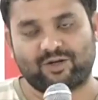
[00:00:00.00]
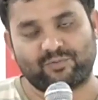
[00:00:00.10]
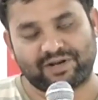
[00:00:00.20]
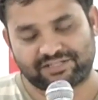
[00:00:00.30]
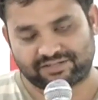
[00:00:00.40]

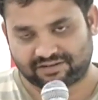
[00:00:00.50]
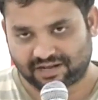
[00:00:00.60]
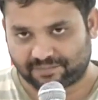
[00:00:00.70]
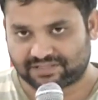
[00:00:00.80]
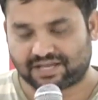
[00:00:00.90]
తెలుగు
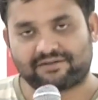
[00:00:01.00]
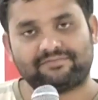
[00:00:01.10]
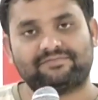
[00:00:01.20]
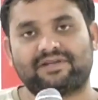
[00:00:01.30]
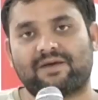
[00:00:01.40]
ప్రేక్షకులకు
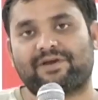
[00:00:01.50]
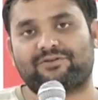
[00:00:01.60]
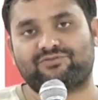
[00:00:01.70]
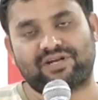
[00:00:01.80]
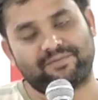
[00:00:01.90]
నమస్కారం నా
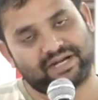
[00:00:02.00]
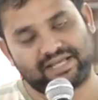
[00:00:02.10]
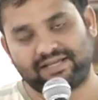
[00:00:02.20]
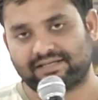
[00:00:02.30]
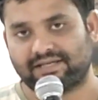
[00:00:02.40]
పేరు
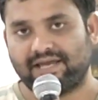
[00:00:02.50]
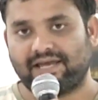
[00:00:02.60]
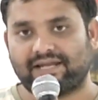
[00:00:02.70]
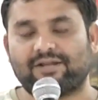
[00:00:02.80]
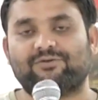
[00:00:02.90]
శ్రీమణి
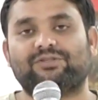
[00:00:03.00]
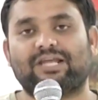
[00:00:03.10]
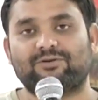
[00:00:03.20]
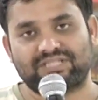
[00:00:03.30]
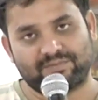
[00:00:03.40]
నేను
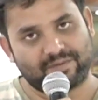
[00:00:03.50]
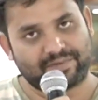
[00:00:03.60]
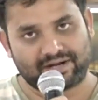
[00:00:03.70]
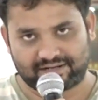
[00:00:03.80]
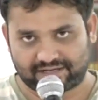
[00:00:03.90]
తెలుగు సినిమా
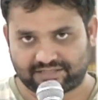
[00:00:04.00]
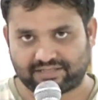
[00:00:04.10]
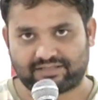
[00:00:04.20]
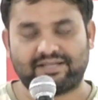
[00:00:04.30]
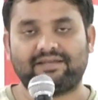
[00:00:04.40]
పాటల
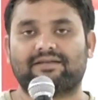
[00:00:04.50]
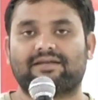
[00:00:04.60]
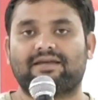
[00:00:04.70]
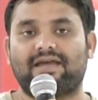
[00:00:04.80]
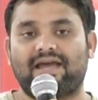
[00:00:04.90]
రచయితని
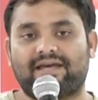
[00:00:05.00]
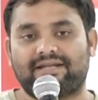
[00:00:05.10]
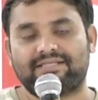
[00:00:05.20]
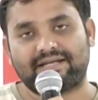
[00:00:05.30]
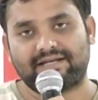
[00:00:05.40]

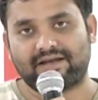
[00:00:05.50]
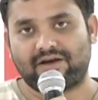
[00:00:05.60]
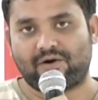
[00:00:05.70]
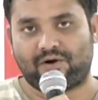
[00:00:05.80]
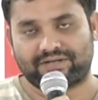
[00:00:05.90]

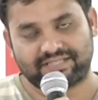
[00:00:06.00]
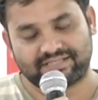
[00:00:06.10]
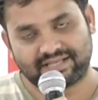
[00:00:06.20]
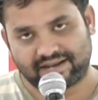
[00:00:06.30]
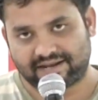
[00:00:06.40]
రీసెంట్గా
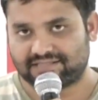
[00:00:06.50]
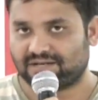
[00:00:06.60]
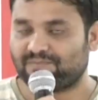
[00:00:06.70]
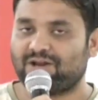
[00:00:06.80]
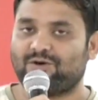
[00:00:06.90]
ఆక్సిజన్ అనే
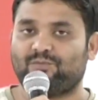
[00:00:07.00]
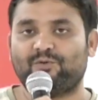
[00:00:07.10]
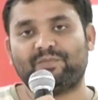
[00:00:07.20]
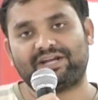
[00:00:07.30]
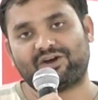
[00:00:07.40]
సినిమాలో
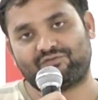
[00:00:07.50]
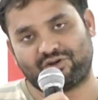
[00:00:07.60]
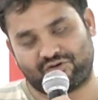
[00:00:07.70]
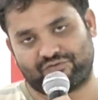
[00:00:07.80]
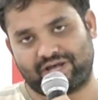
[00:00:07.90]
మూమెంట్ ఆఫ్
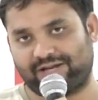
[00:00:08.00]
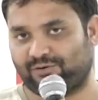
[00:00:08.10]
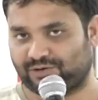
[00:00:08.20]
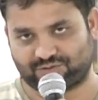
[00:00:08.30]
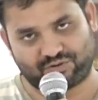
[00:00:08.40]
లవ్
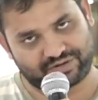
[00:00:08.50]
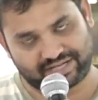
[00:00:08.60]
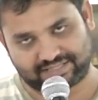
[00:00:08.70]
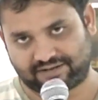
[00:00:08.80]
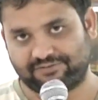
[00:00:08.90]
అనే ఒక సాంగ్
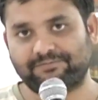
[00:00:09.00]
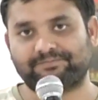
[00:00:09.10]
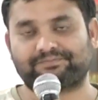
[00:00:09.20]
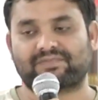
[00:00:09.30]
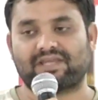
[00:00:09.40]
రాశాను
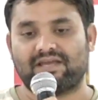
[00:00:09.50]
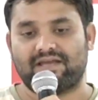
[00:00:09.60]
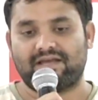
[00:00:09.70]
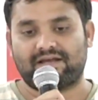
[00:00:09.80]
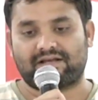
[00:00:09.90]

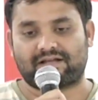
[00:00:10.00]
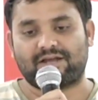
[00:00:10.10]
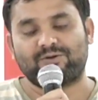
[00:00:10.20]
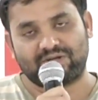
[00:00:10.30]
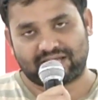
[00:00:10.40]

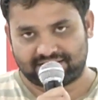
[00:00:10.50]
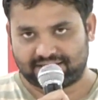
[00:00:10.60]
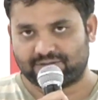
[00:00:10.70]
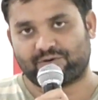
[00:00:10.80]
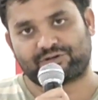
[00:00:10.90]
కన్నులు
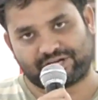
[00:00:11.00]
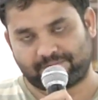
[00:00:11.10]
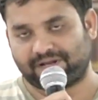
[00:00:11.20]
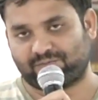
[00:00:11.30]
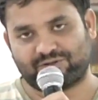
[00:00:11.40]
కలిసేదో
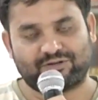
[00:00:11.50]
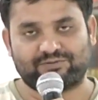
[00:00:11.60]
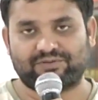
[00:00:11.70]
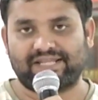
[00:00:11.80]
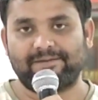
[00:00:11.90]
క్షణం అని
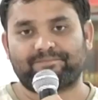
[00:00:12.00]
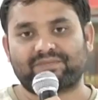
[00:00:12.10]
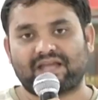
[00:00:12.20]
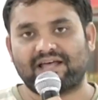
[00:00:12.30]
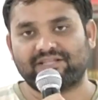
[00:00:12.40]
మొదలవుతుంది
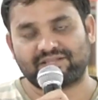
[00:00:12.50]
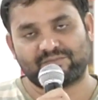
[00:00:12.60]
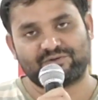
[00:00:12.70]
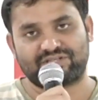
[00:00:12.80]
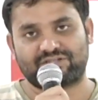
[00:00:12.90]

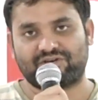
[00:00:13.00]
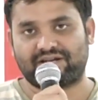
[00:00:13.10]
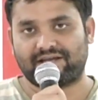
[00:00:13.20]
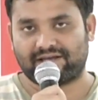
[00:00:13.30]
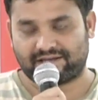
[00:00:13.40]
ఆదిత్య మ్యూజిక్
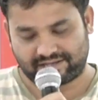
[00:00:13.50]
ద్వారా